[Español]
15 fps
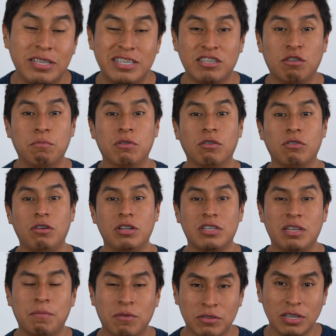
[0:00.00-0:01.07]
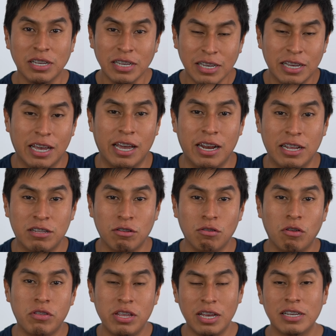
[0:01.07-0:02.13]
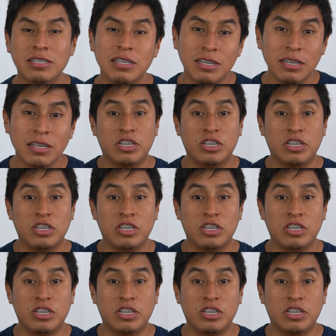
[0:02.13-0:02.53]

así como nosotros lo hicimos en estos dos días.